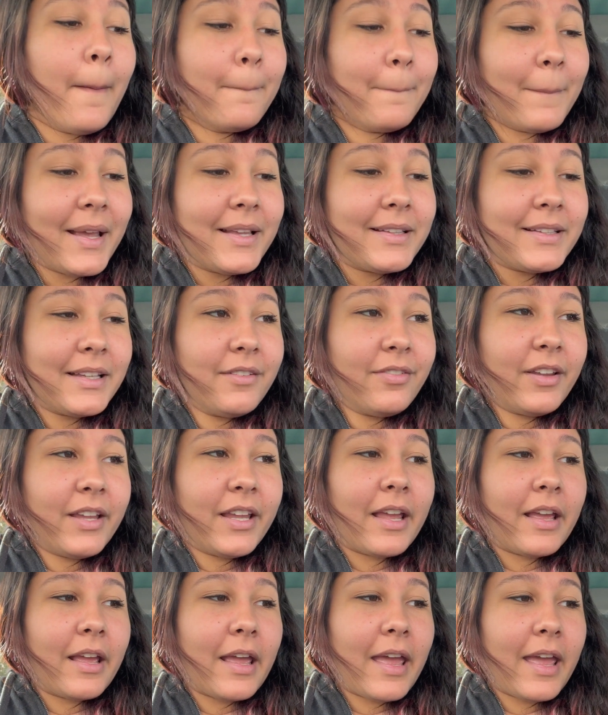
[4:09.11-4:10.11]
Mas
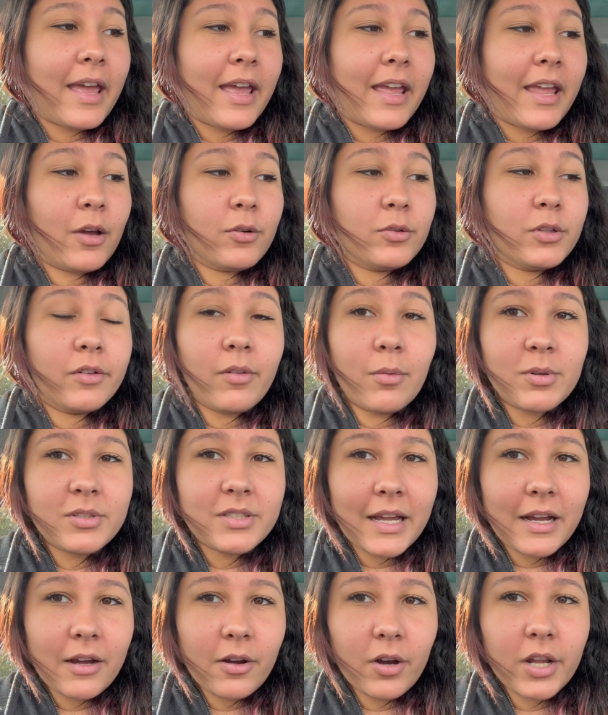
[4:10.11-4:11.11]
enfim, é, eu não vou
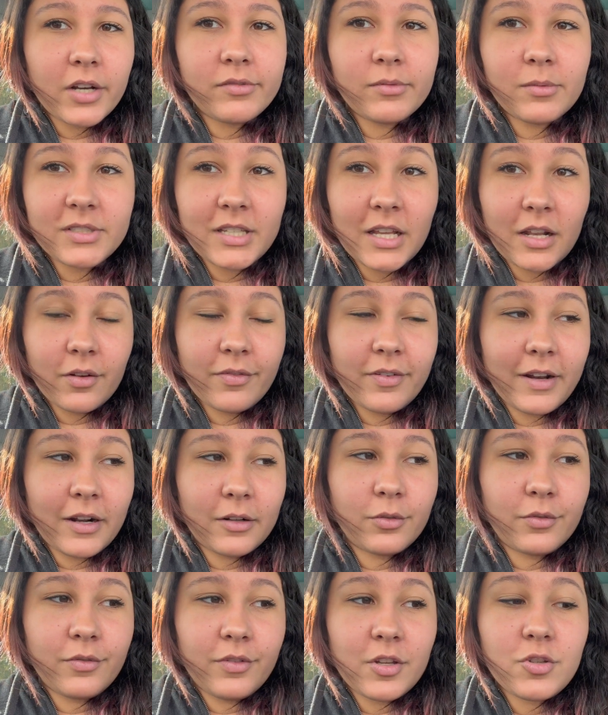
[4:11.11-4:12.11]
mostrar agora, vou mostrar no
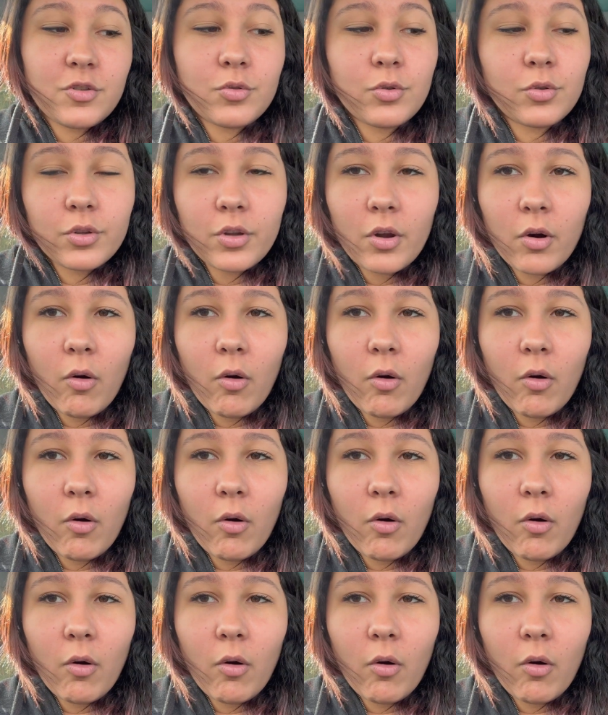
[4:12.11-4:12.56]
final do vídeo tudo que eu